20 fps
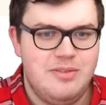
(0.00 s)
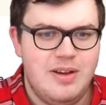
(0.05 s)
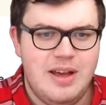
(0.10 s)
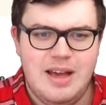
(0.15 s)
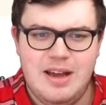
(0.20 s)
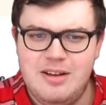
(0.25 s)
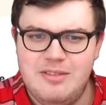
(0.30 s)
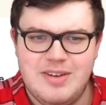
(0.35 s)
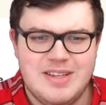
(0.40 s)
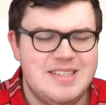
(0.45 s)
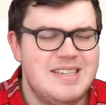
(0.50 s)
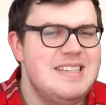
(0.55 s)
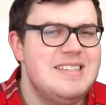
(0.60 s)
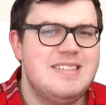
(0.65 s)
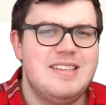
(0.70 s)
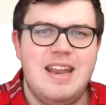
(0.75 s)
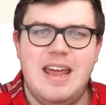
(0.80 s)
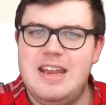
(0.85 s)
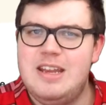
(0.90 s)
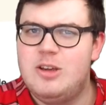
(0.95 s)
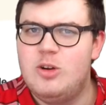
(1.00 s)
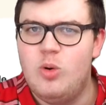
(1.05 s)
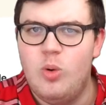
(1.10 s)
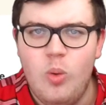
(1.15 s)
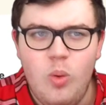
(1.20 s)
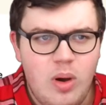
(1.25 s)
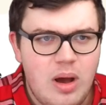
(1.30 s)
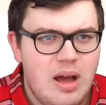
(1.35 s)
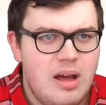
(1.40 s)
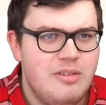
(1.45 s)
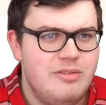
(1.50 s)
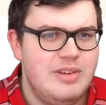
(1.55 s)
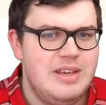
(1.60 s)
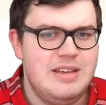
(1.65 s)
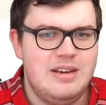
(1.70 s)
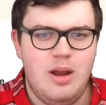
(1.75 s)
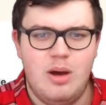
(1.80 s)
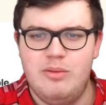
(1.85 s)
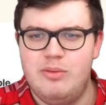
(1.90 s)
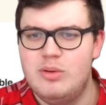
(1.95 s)
fragen, was ist denn eigentlich Cora, wie
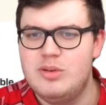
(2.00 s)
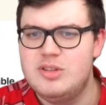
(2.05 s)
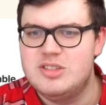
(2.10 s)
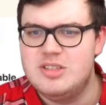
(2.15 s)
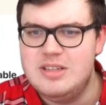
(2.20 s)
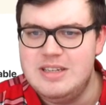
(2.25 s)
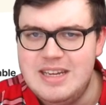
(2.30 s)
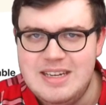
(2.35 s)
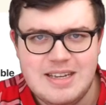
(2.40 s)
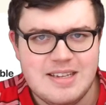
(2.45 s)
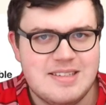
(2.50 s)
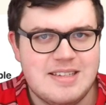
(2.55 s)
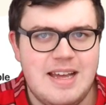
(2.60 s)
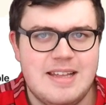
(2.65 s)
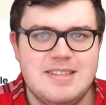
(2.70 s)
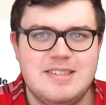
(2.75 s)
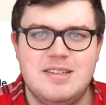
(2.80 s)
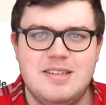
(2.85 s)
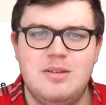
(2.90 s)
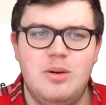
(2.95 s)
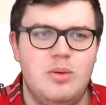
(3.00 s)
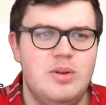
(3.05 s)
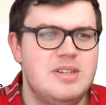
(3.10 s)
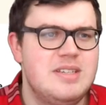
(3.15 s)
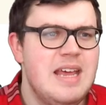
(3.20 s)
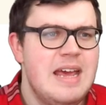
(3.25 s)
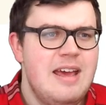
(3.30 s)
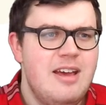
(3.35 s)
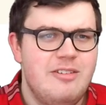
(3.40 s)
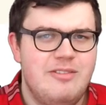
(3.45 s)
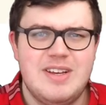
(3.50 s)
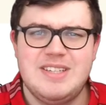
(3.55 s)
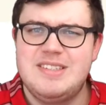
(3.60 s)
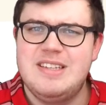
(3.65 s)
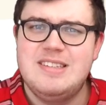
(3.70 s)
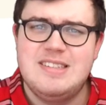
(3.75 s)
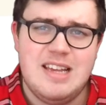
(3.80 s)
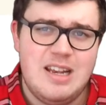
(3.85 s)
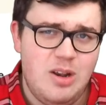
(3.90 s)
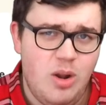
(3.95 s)
genau funktioniert das Ganze und was
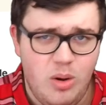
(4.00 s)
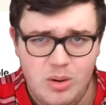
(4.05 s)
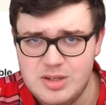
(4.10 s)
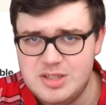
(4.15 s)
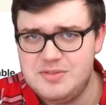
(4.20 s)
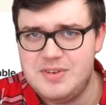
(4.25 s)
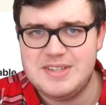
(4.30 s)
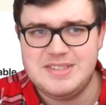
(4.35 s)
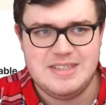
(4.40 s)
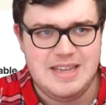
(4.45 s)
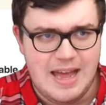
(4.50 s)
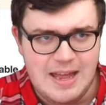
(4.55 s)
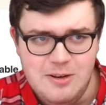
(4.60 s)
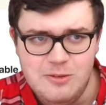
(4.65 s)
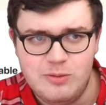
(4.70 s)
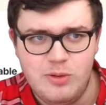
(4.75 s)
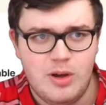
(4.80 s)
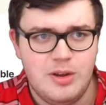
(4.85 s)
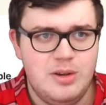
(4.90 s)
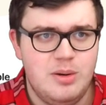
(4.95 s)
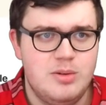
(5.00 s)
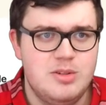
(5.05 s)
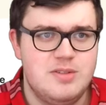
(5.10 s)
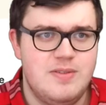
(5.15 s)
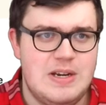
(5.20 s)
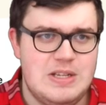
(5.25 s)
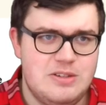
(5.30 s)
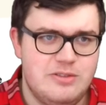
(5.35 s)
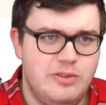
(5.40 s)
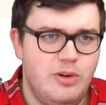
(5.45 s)
sind Salons, was sind Antworten und so weiter und so